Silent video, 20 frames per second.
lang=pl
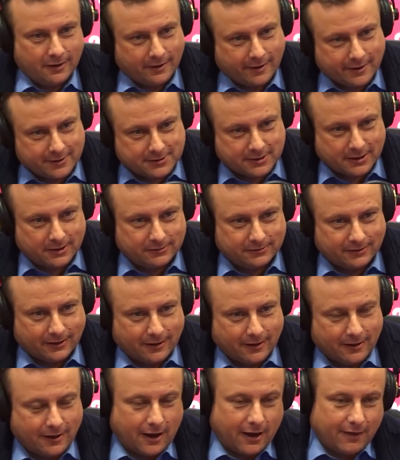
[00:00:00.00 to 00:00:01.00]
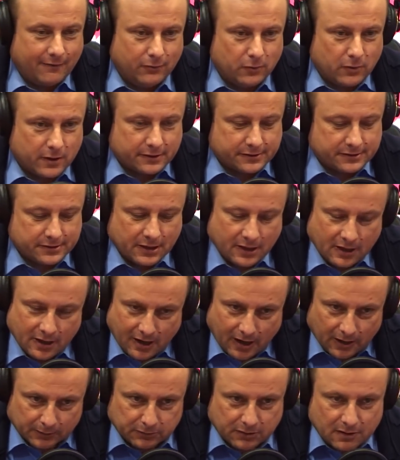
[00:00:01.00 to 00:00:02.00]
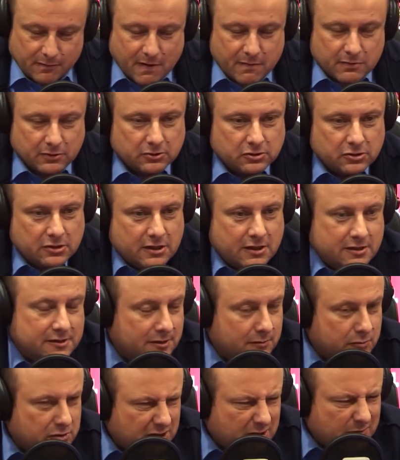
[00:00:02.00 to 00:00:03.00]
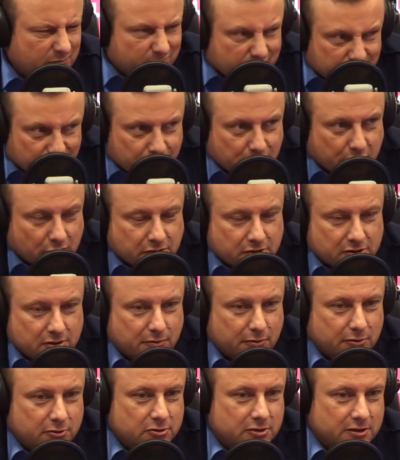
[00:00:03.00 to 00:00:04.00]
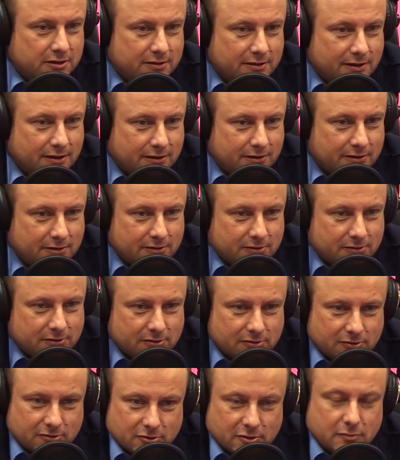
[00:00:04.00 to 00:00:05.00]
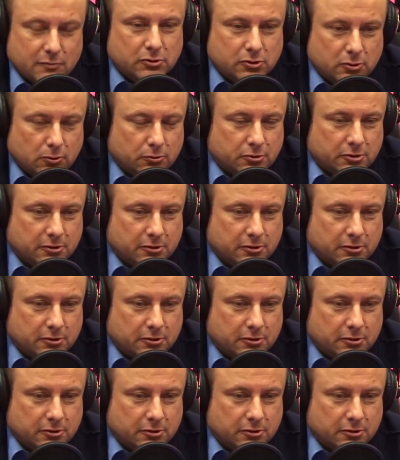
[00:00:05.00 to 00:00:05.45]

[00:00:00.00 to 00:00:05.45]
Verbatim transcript: SLD, AWS. A tutaj mamy do czynienia z jakimś takim, bądź co bądź jednak Po pierwsze mamy sztucznym. do